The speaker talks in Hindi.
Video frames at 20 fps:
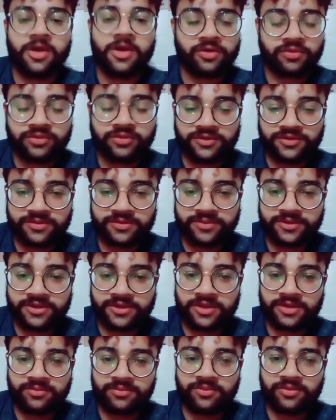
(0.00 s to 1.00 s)
कोई सी
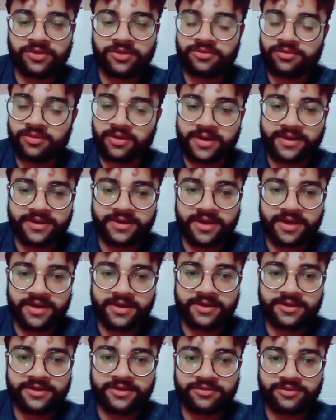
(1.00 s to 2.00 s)
भी टीम होगी वो आगे
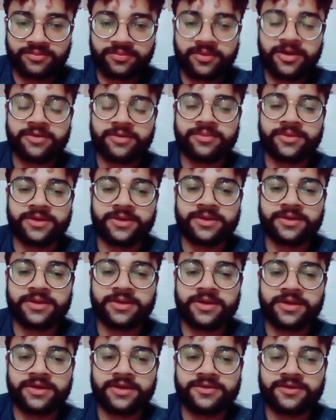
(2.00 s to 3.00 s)
आएगी और पाक
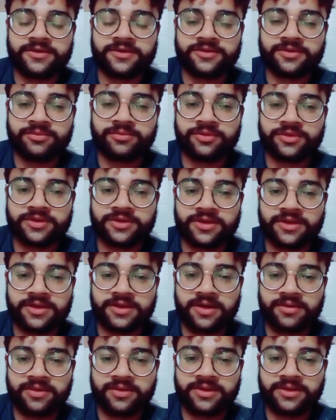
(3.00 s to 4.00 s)
प्लेयर का ऐसा सपोर्ट
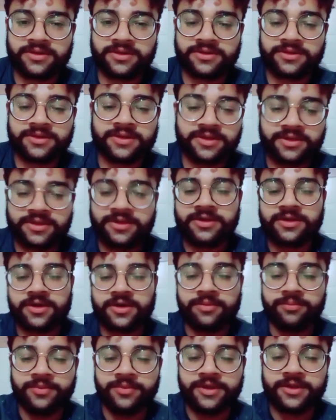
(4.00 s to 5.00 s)
इंडिया वाले करते
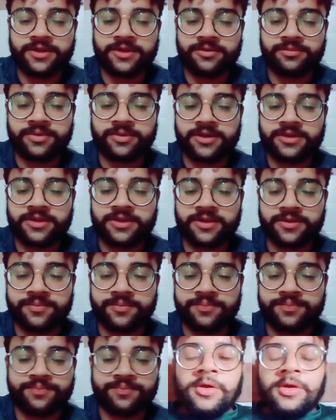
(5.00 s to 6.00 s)
लेकिन हम नहीं कर पाते
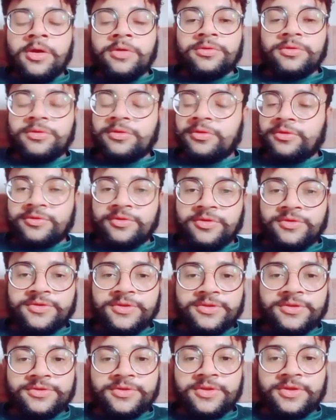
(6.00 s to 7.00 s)
दोस्तों
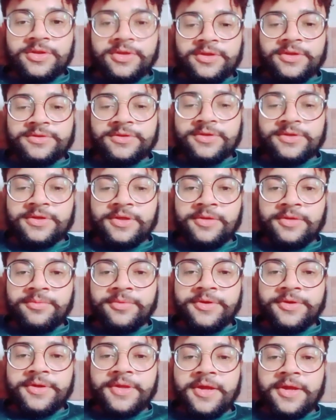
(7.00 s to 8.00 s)
जिस तरीके से टीम
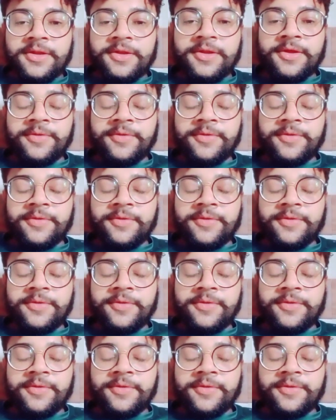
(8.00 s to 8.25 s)
इंडिया ने